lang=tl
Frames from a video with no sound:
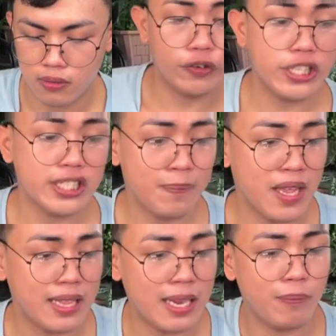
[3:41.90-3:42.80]
So first
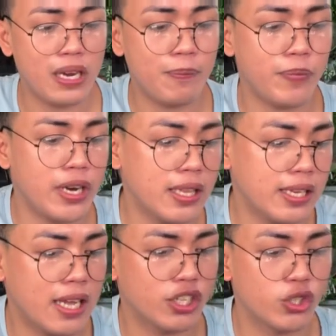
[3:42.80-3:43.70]
step natin, prepare
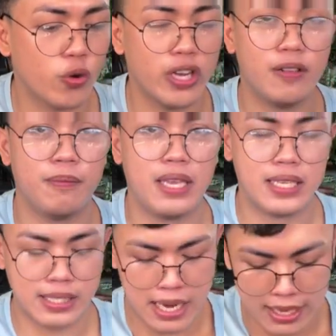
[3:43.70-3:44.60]
natin ang soil
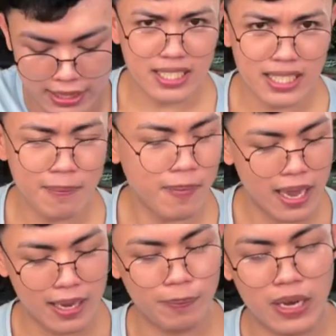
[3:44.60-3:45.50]
mix. Second step
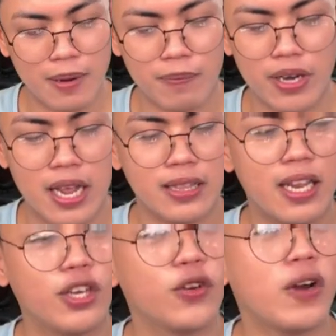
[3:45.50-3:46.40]
ay prepare
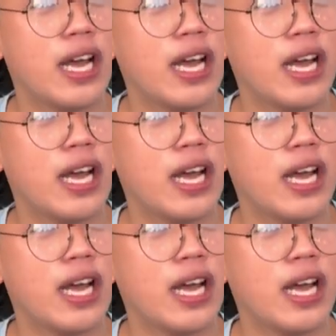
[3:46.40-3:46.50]
natin